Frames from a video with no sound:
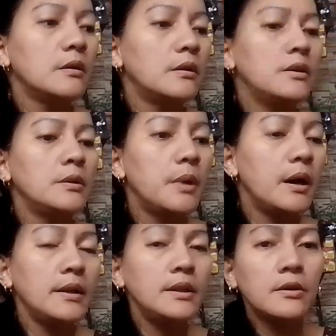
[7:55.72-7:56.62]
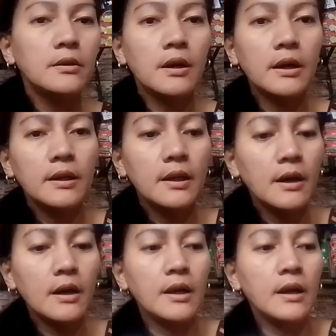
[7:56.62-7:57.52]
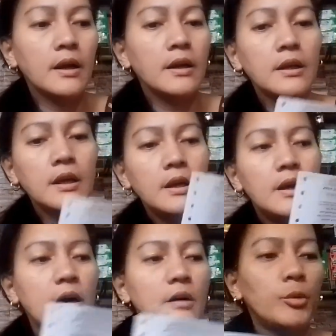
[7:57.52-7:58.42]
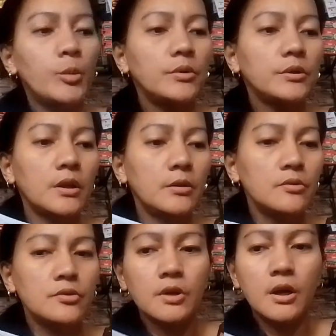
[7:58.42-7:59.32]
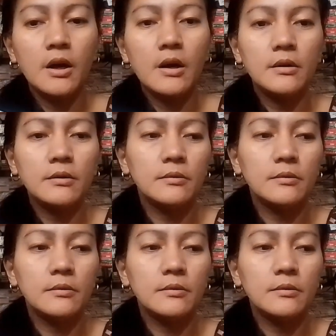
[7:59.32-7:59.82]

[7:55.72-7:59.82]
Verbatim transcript: O, oh, diba? Hindi ko na kinailangan pumunta din sa